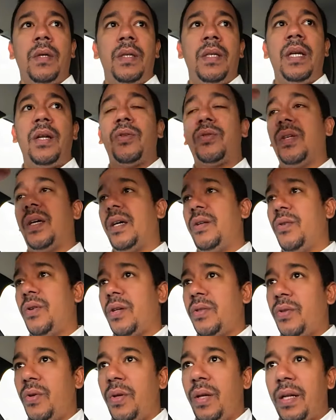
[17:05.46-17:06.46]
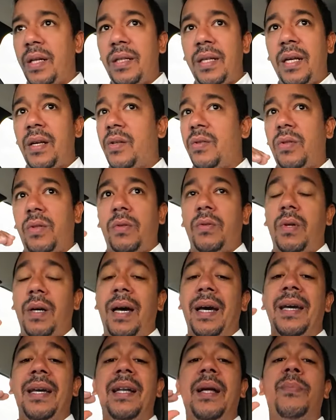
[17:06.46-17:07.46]
y en los terrenos que son inclinados no.
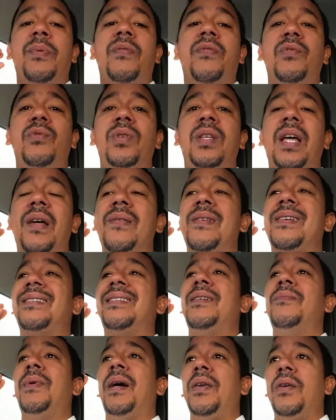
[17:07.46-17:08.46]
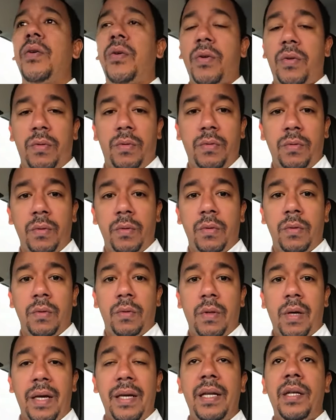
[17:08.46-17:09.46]
Ahí la profundidad debe ser mayor.
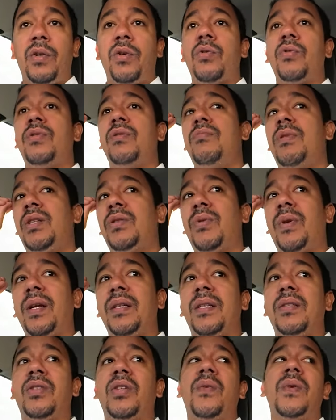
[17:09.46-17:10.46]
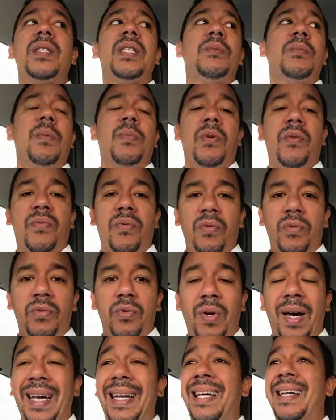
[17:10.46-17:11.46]
Ahí el conocimiento del arquitecto debe ser más
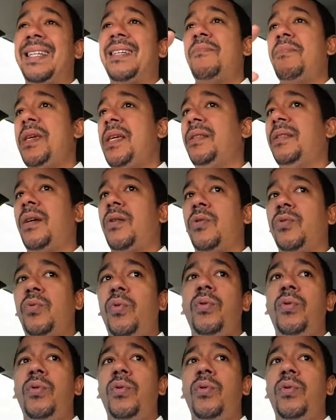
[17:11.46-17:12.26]
profundo. Ahí las herramientas, los